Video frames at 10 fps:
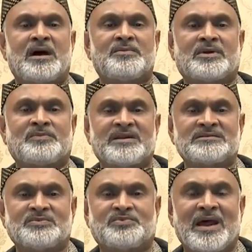আমার
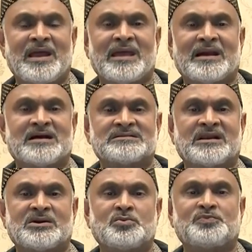বাড়িতে প্রায় এক
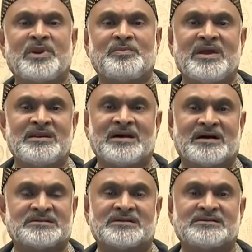হাজারের উপরে বেরি
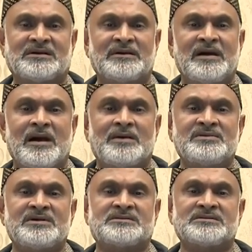গাছ আছে আমি
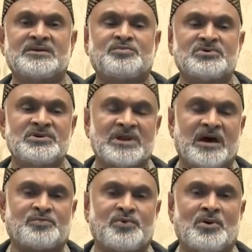দেখছি যে
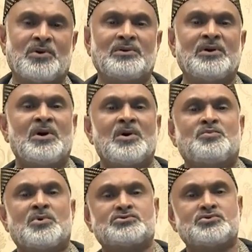প্রতিটার ফল
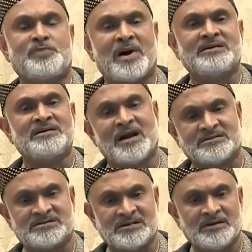পশু পাখি
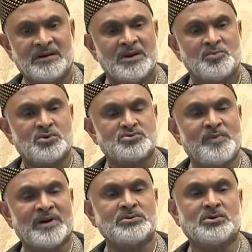খাচ্ছে পশু
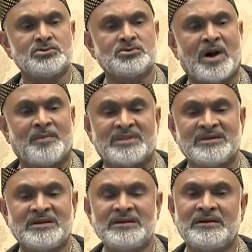পাখিও কিন্তু
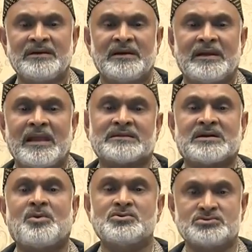আমাদেরই
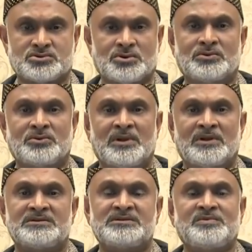একটা অংশ
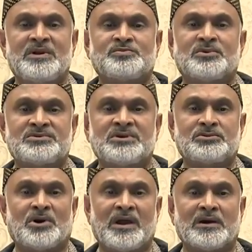জীবের প্রতি
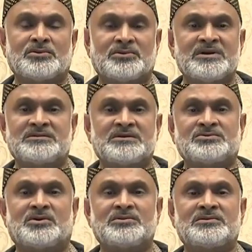দয়া করে
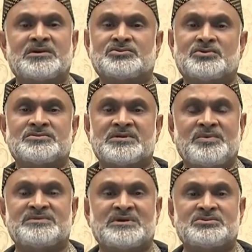যেজন সেজন
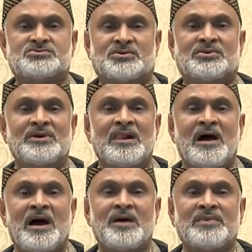সেবিছে ঈশ্বর
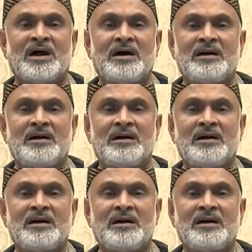আমরা